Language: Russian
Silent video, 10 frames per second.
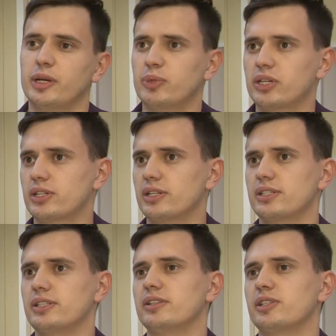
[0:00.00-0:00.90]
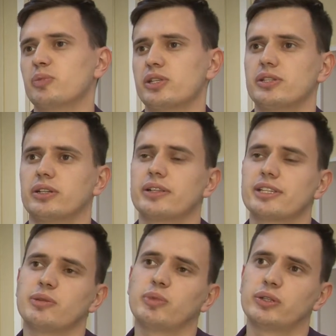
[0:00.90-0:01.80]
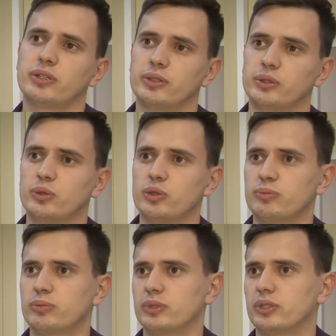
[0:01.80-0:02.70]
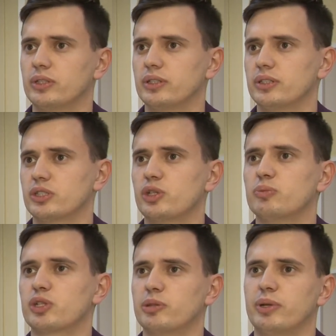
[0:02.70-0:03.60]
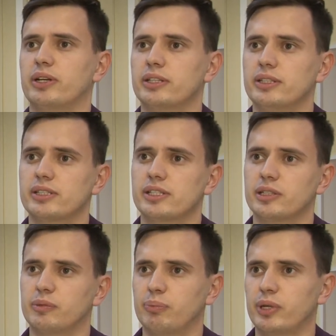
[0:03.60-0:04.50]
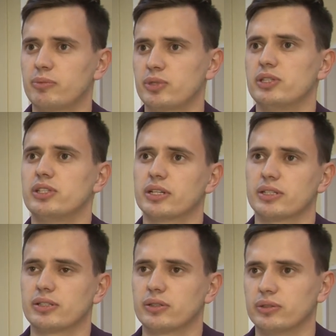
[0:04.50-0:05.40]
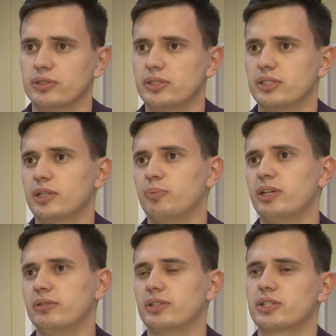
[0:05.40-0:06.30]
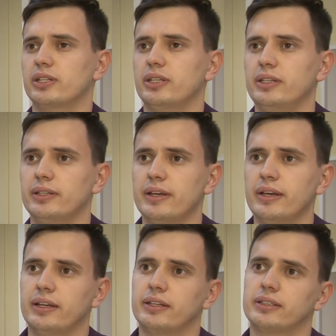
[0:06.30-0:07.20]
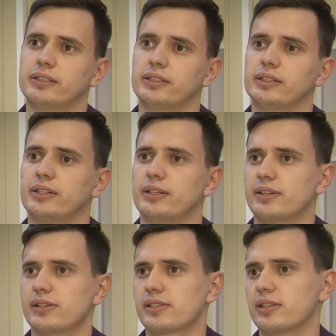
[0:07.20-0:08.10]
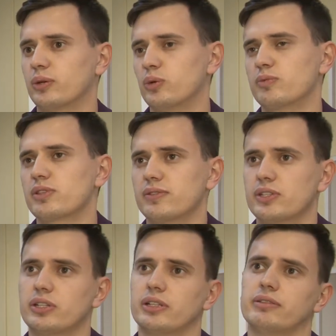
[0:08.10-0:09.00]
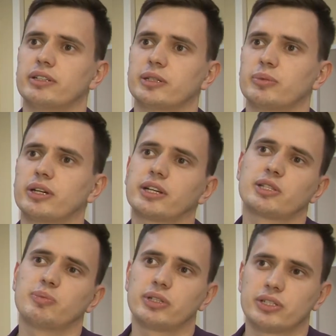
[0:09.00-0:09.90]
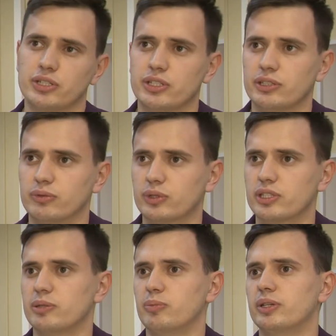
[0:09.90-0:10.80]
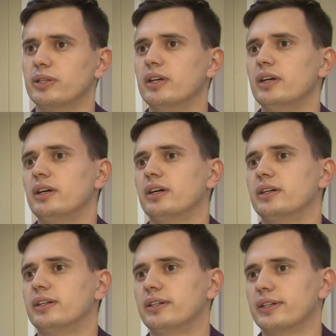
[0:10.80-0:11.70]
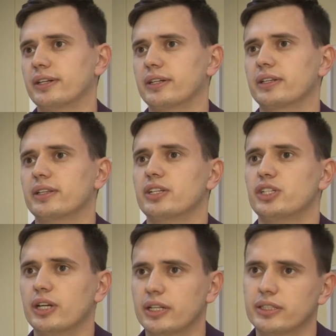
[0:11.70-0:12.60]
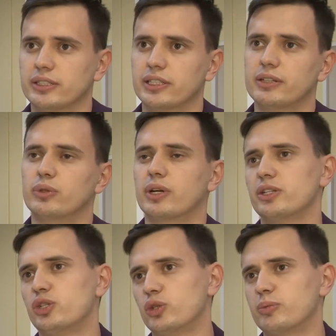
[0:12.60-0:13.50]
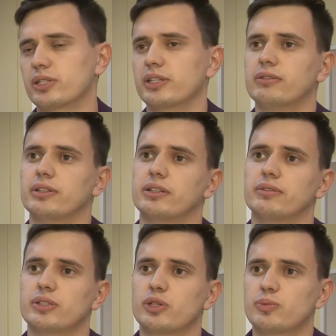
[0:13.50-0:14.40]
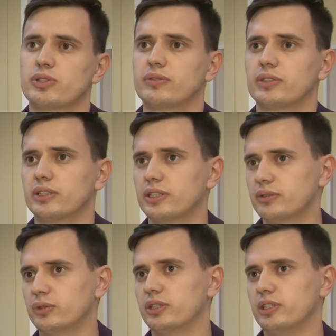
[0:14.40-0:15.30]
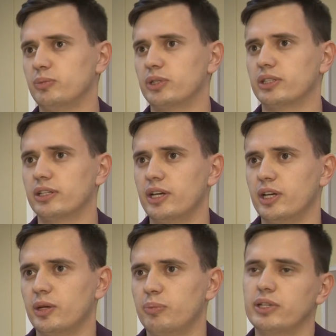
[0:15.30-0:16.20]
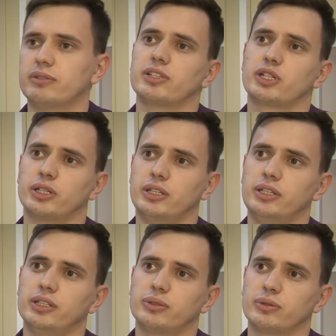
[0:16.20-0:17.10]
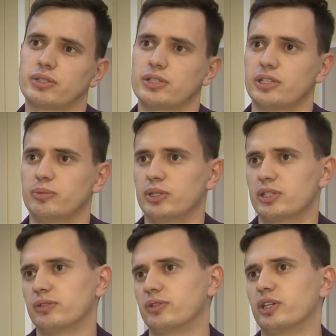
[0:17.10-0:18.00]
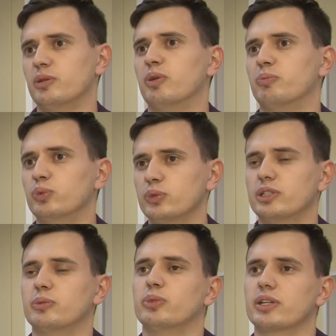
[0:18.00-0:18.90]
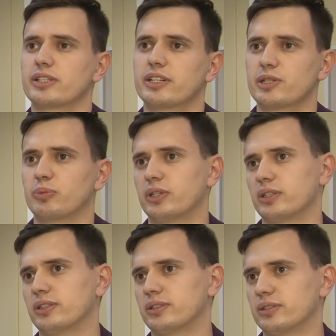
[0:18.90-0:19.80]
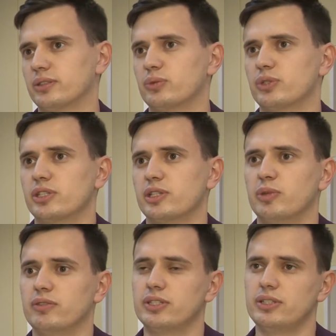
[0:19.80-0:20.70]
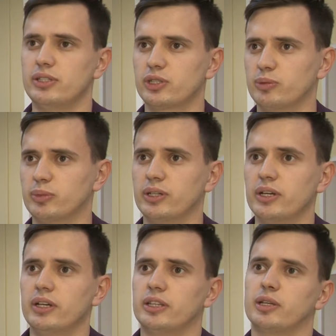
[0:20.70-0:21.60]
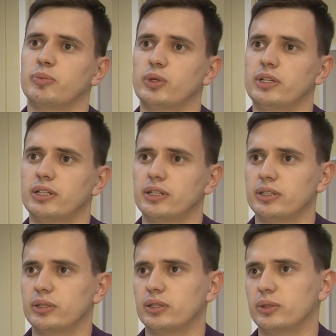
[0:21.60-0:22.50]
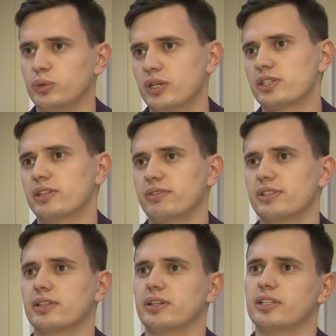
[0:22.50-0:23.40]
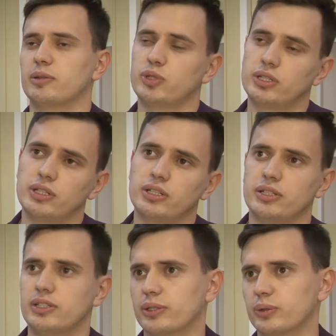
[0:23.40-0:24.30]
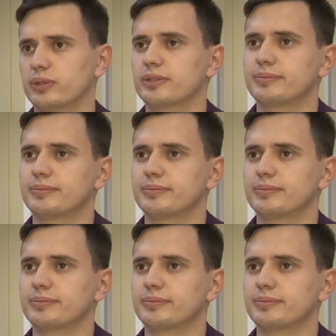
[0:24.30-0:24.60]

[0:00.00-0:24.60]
мы решили сделать мастер-класс именно о том, а, что может пригодиться прямо сейчас. То есть это первые шаги, это знакомство с человеком, как расположить его к себе, а, как начать разговор, о чем разговаривать. Собственно, вот именно первые шаги, это у нас небольшие такие по пунктам, мы расскажем, как а, нужно себя вести, чтобы наиболее удачно выстроить общение, диалог